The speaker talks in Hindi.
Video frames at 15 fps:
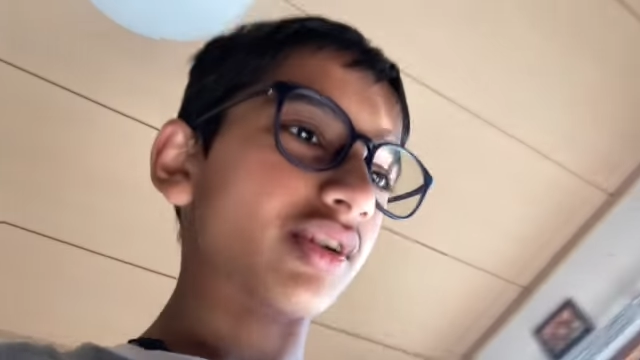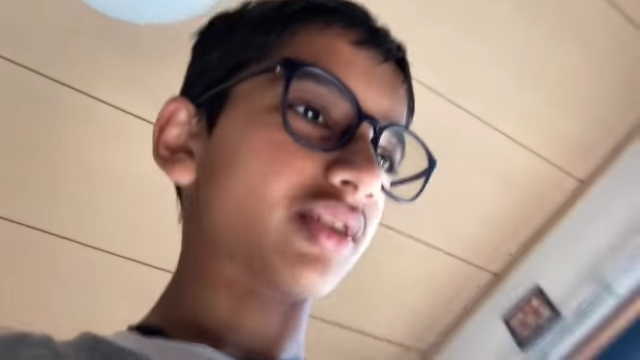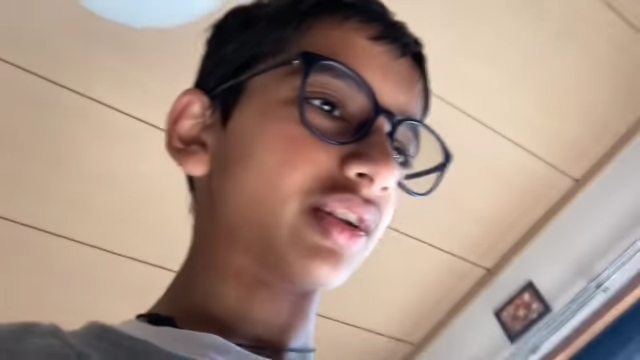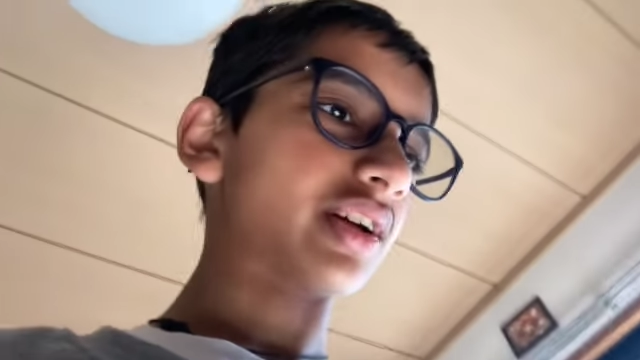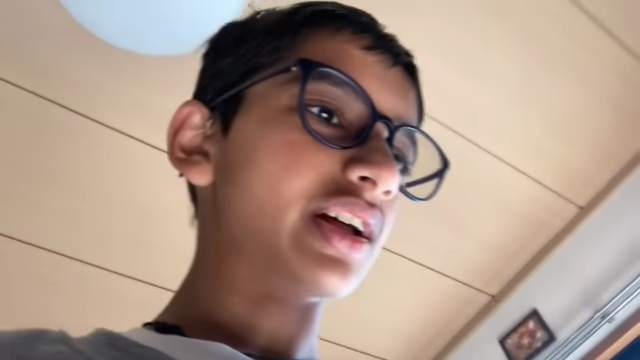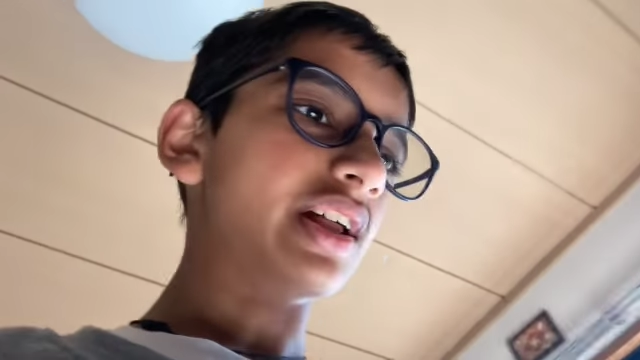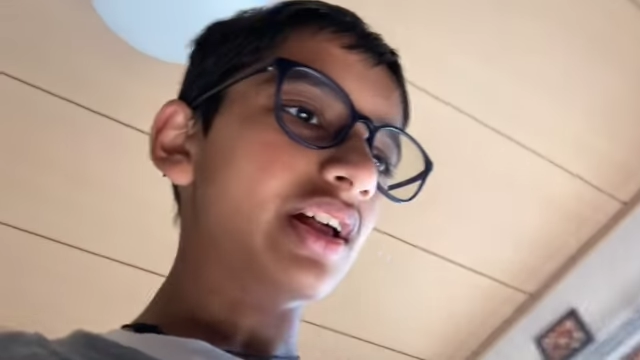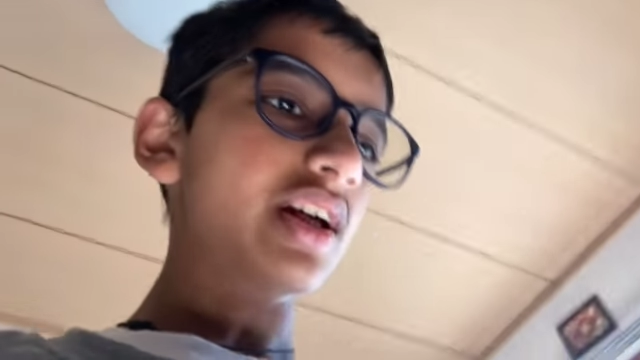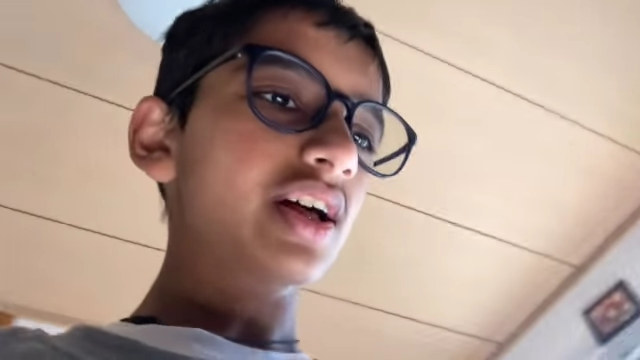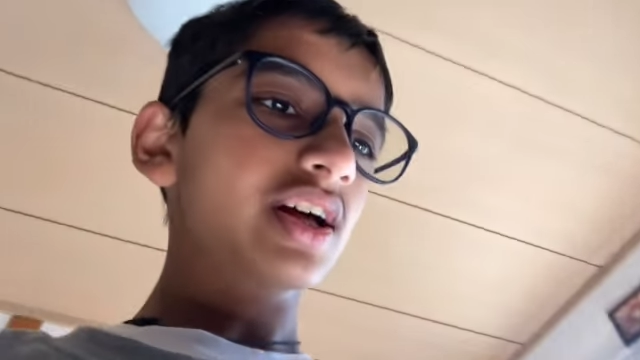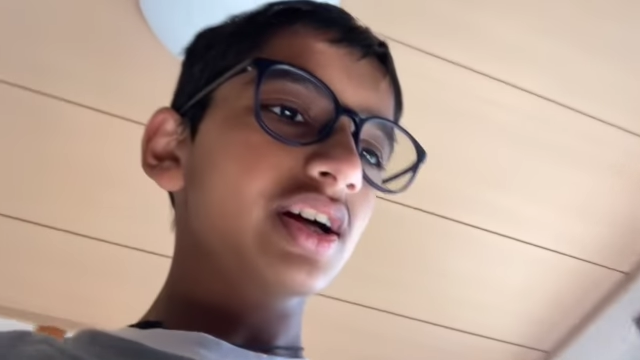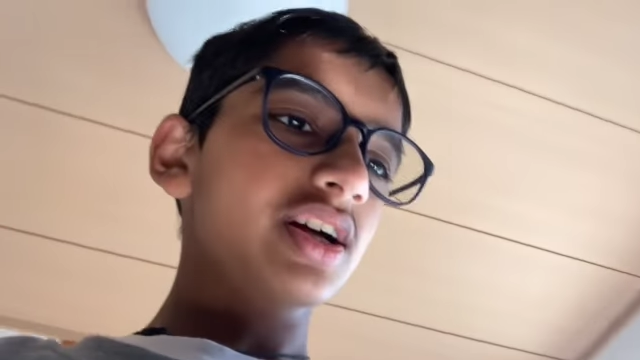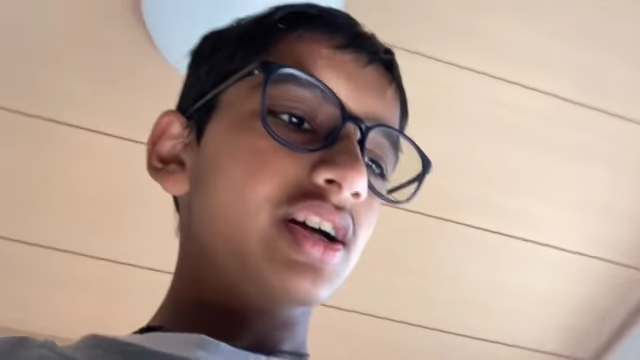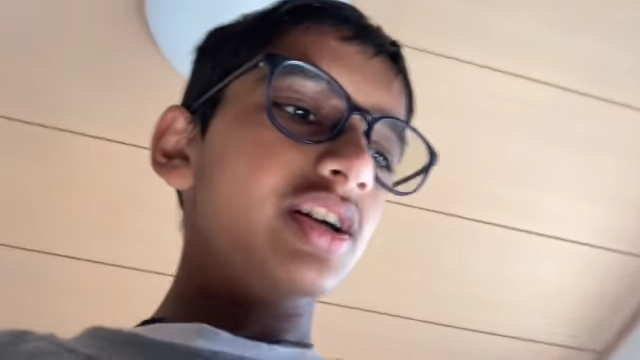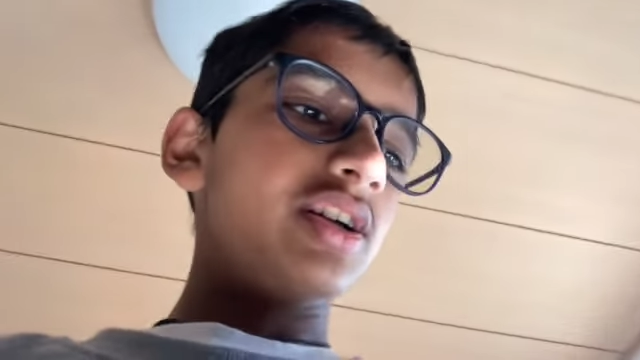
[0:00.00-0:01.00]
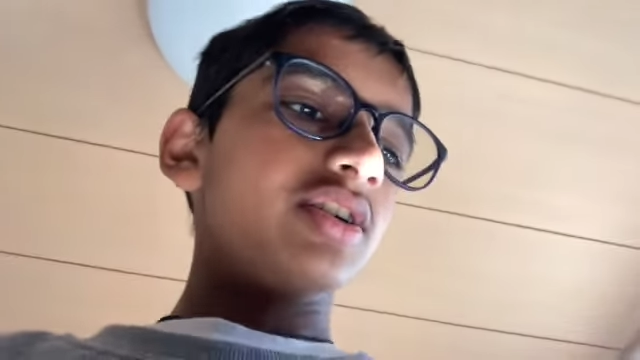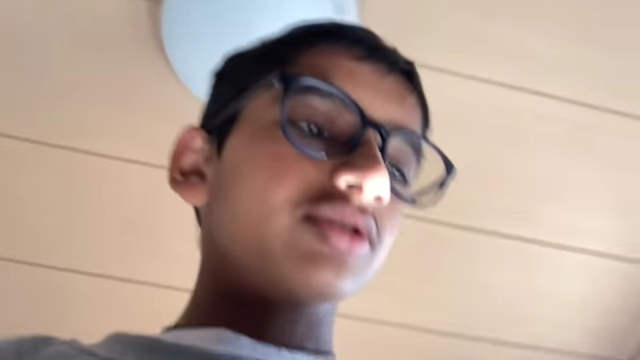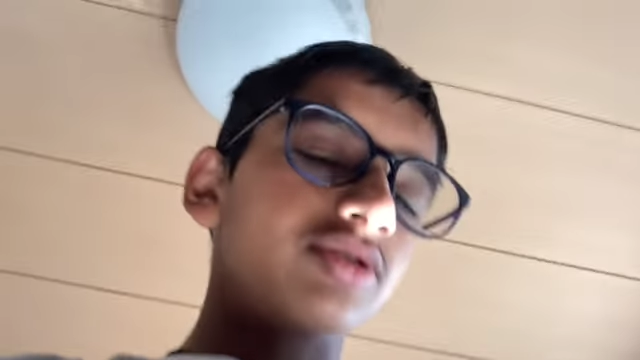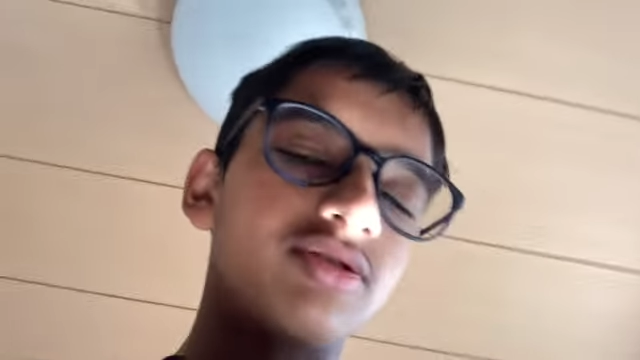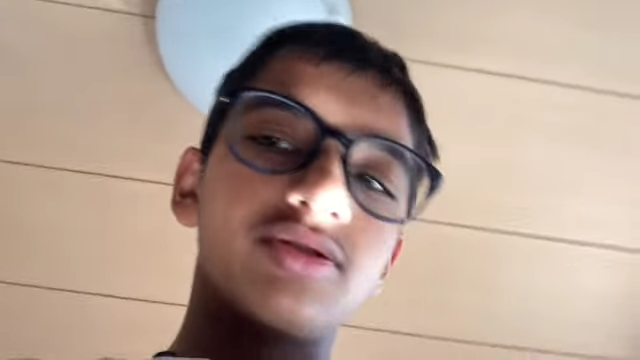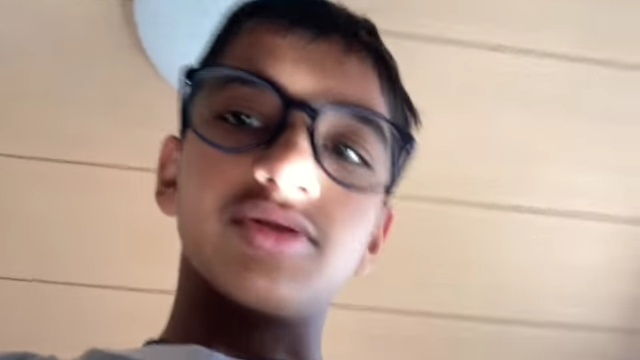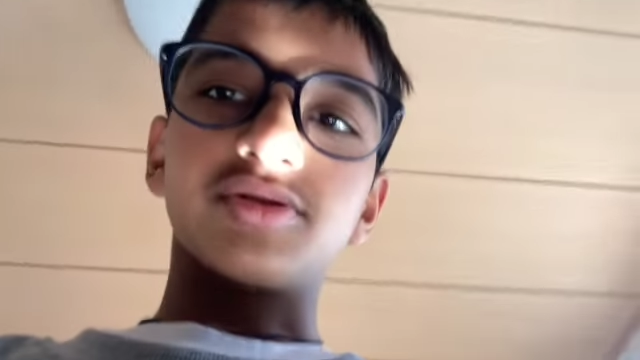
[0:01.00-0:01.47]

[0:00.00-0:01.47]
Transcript: था तो